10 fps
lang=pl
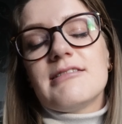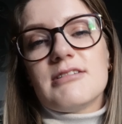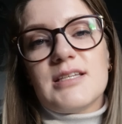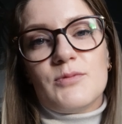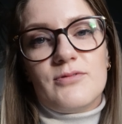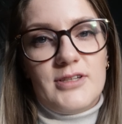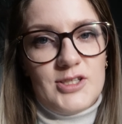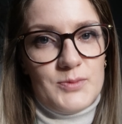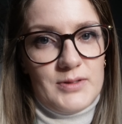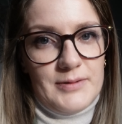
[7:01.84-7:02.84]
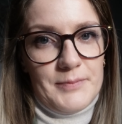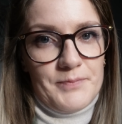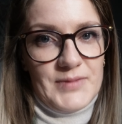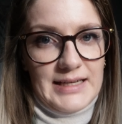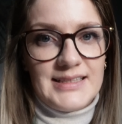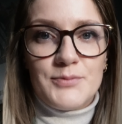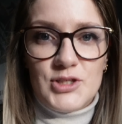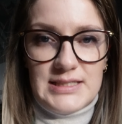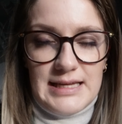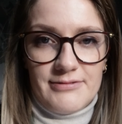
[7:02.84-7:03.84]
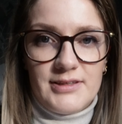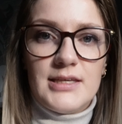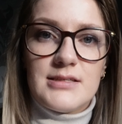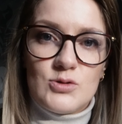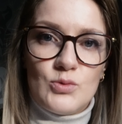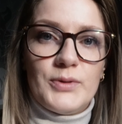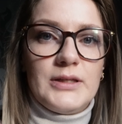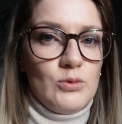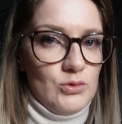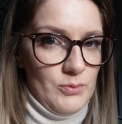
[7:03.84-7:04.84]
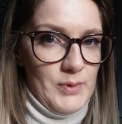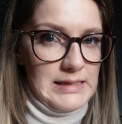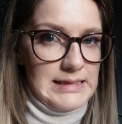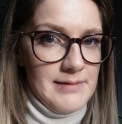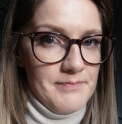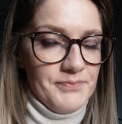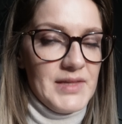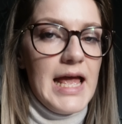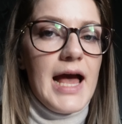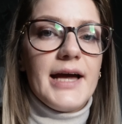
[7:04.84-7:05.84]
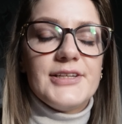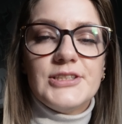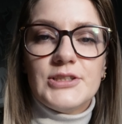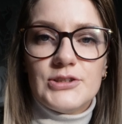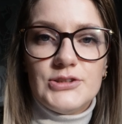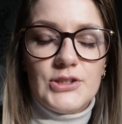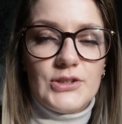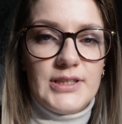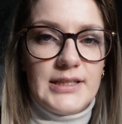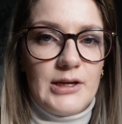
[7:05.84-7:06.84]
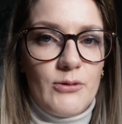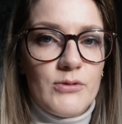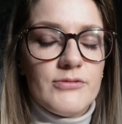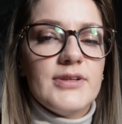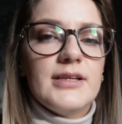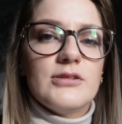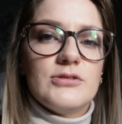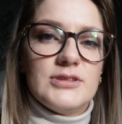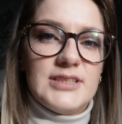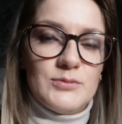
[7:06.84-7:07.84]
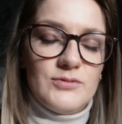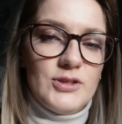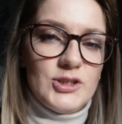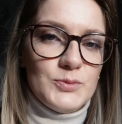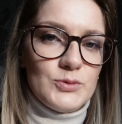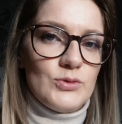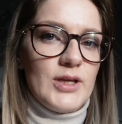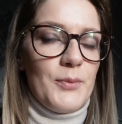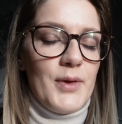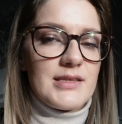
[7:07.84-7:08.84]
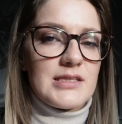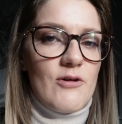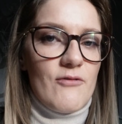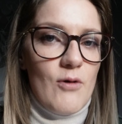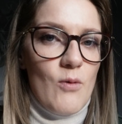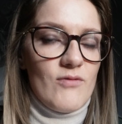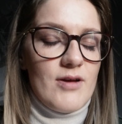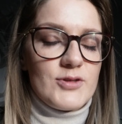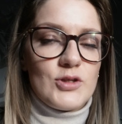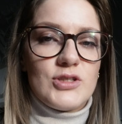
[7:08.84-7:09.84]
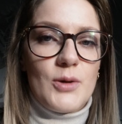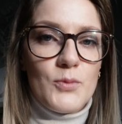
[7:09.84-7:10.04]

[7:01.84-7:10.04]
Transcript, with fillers: to zamówiliśmy tak na przystawki zupę i utopęca, a jeżeli chodzi o danie główne, no to zamówiliśmy tutaj mięso wołowe w sosie